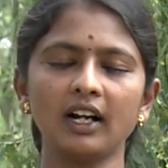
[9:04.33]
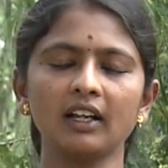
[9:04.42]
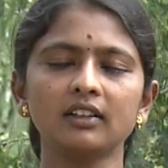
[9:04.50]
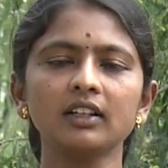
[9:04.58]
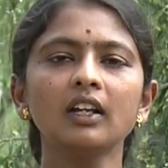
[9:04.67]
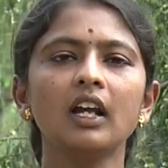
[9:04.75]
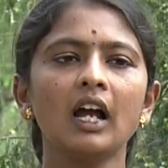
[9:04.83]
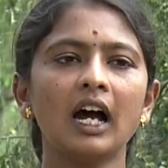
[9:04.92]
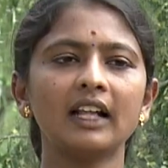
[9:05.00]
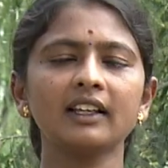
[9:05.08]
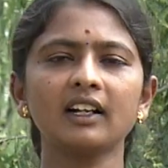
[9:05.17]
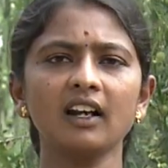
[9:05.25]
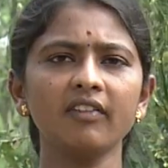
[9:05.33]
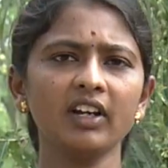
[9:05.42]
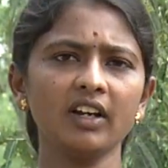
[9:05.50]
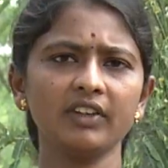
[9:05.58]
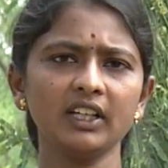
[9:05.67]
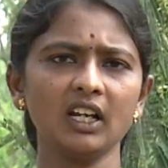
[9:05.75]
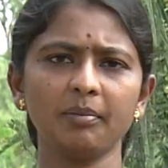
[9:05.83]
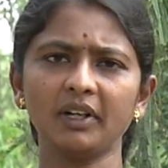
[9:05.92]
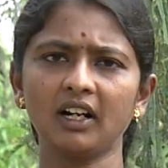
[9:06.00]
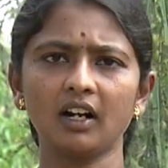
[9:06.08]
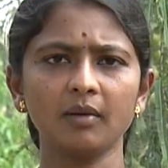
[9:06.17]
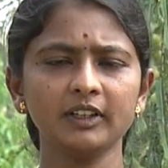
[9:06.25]
கலந்து அந்த கலவையை வந்து என்ன
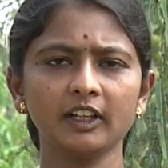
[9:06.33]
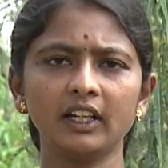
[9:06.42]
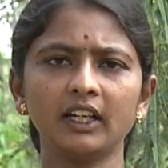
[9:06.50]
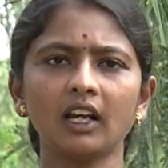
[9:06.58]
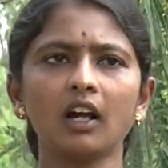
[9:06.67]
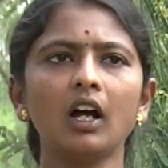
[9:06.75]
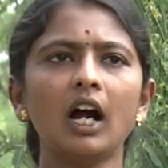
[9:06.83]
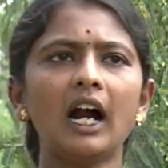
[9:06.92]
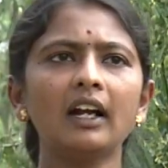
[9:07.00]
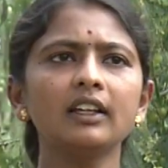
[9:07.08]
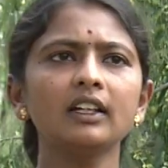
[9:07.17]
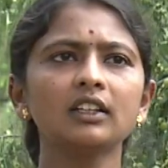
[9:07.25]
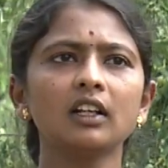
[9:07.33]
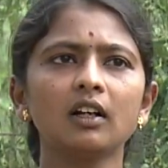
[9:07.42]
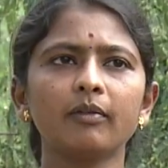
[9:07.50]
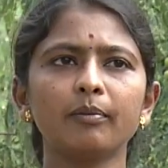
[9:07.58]
பண்ணலாமா தெளிக்கலாம் அடுத்து இந்த